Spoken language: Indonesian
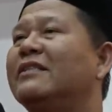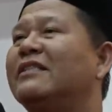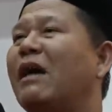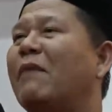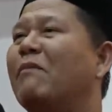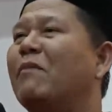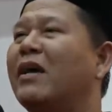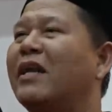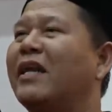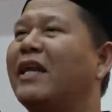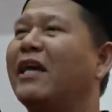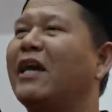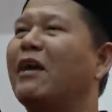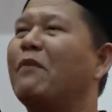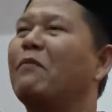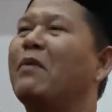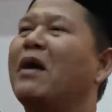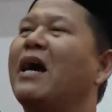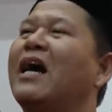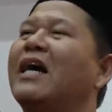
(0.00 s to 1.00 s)
Sama
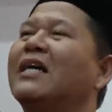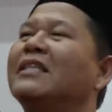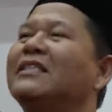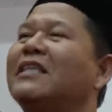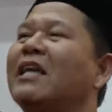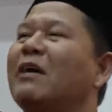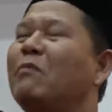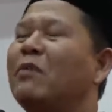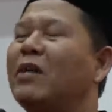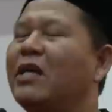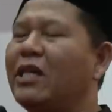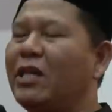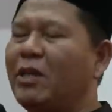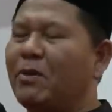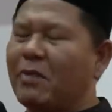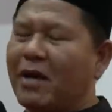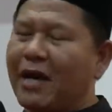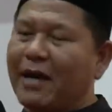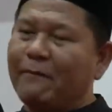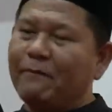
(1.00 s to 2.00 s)
dengan bahasa
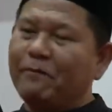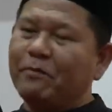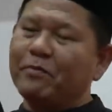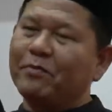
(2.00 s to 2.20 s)
begini Pak.